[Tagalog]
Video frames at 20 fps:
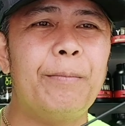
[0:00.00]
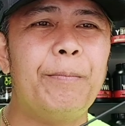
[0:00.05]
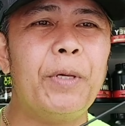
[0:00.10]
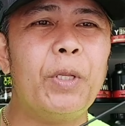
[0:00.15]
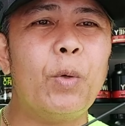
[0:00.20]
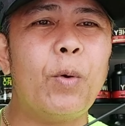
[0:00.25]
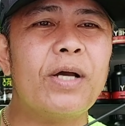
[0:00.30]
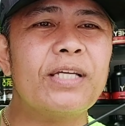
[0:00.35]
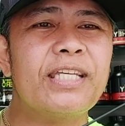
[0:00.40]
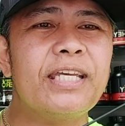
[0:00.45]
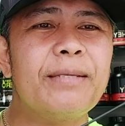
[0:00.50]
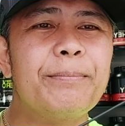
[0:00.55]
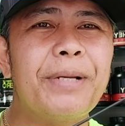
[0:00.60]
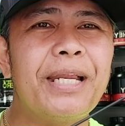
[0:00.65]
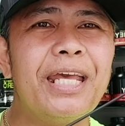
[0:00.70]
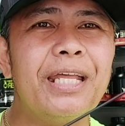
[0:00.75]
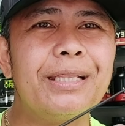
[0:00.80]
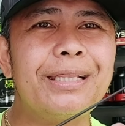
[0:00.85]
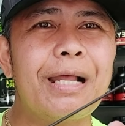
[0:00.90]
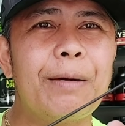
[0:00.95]
Pero kasi
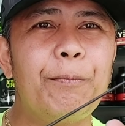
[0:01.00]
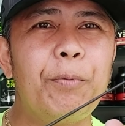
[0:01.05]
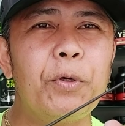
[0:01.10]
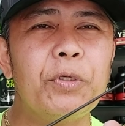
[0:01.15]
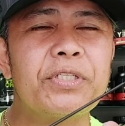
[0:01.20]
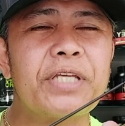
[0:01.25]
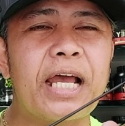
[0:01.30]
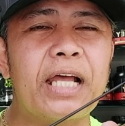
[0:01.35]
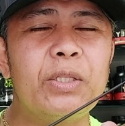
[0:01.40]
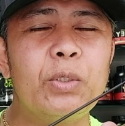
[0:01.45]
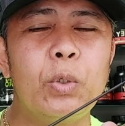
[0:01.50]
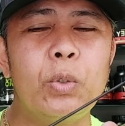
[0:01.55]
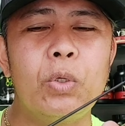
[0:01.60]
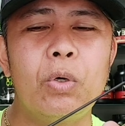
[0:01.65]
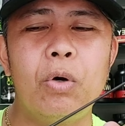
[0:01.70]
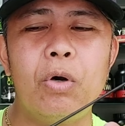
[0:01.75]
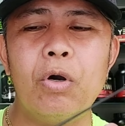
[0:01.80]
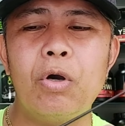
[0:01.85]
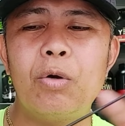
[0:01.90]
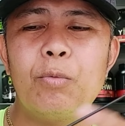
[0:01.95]
maliit lang po siya
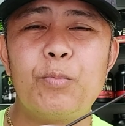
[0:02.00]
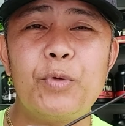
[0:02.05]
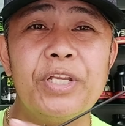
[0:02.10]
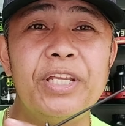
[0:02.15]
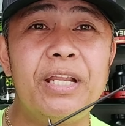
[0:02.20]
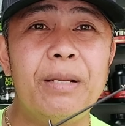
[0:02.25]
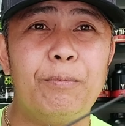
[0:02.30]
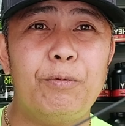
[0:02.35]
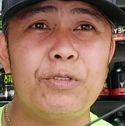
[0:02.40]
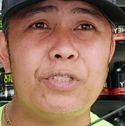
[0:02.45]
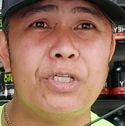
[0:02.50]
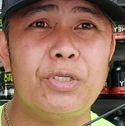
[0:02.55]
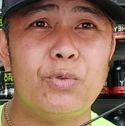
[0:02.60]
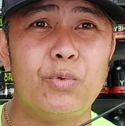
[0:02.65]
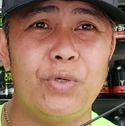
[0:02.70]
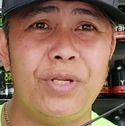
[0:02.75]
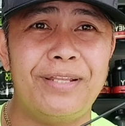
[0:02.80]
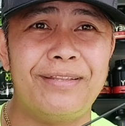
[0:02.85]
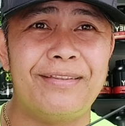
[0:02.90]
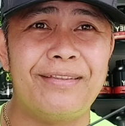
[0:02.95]
dulo, pwede na po
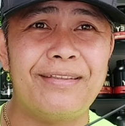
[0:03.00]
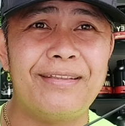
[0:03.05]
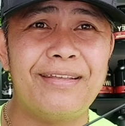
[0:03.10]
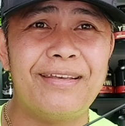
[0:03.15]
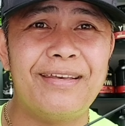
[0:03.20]
sinulid.